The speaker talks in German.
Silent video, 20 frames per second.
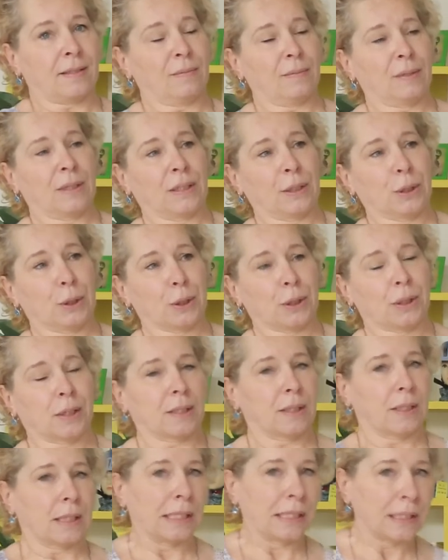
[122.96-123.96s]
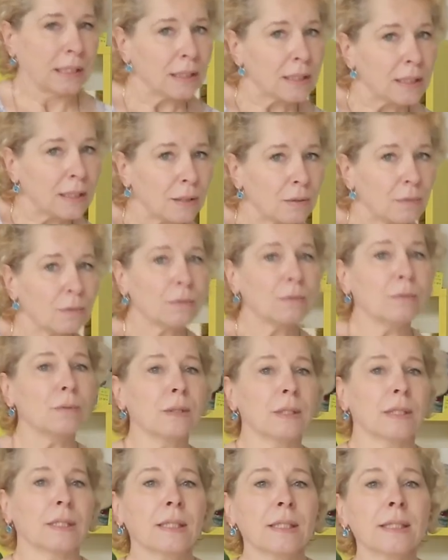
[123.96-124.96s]
immer nicht ganz so
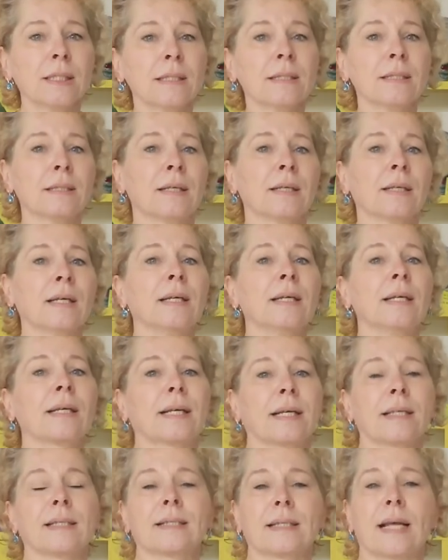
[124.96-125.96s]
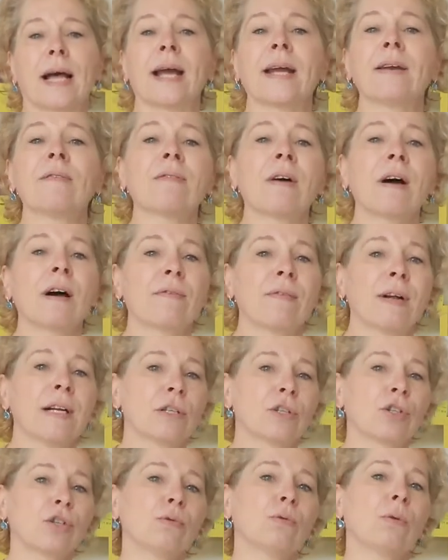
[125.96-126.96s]
gut ist. Ganz einfach,
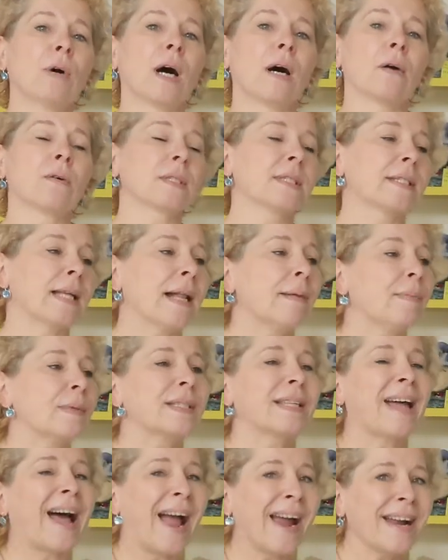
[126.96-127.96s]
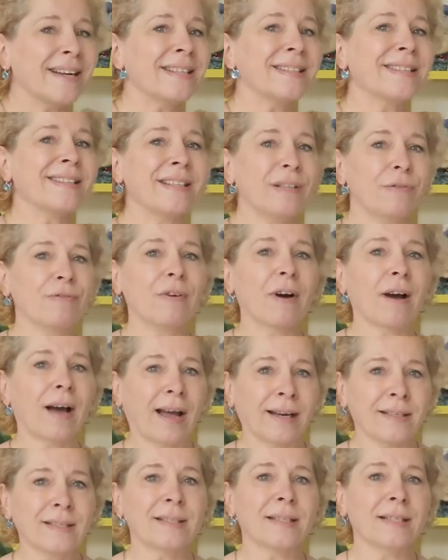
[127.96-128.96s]
weil Schuhe auch selbst eines
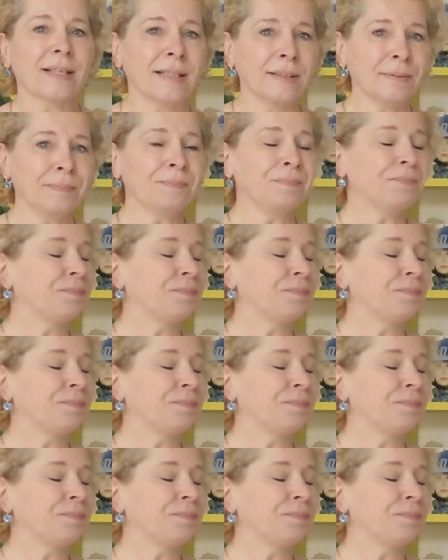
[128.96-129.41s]
Lieferanten